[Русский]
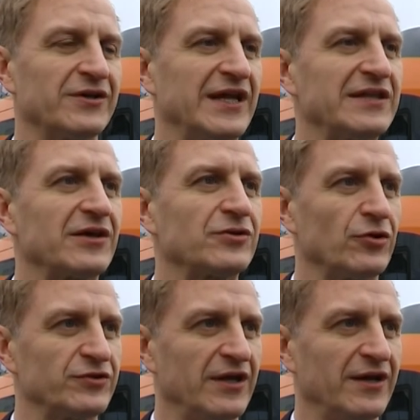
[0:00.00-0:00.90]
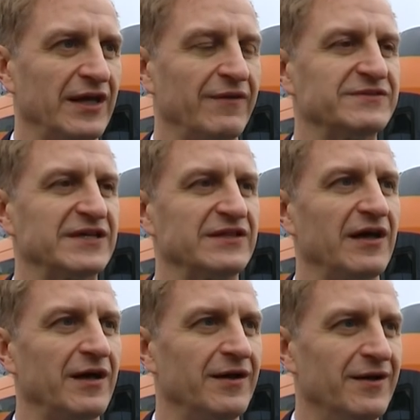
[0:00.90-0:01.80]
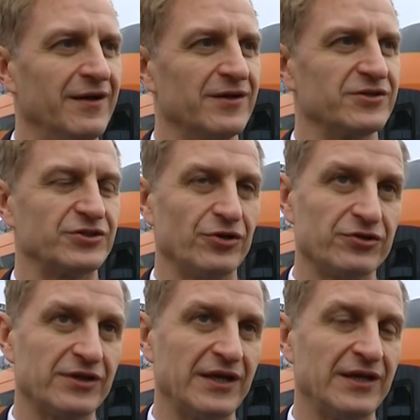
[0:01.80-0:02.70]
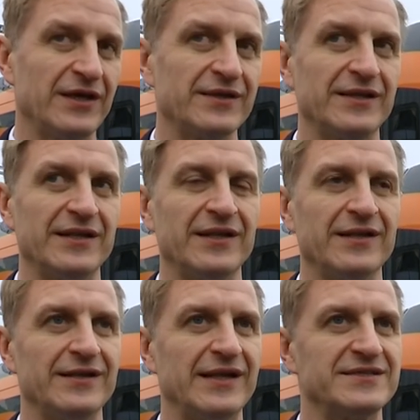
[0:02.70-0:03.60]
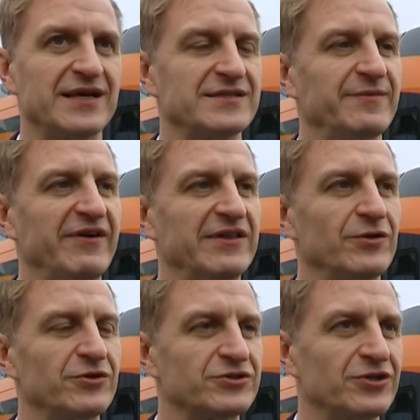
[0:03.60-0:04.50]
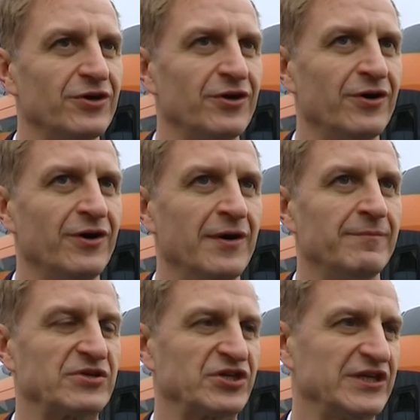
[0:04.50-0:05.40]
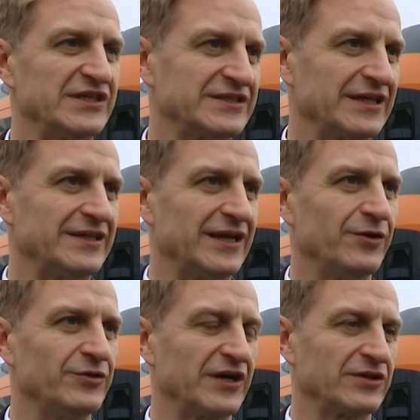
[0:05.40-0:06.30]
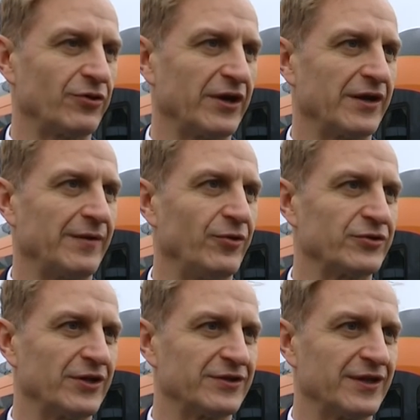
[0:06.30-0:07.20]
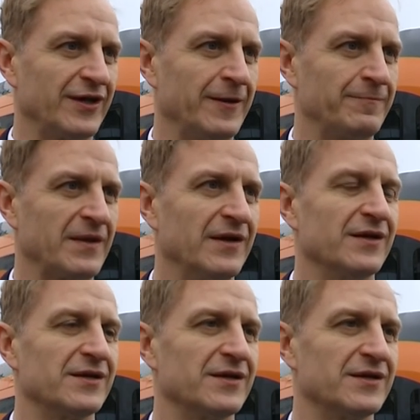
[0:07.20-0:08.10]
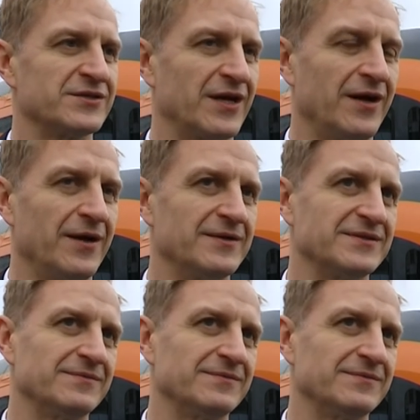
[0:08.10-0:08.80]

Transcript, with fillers: где-то кто-то их всегда ждет. И надо, не, нельзя забывать то, что машинисты, те люди, которые работают э, э, ша,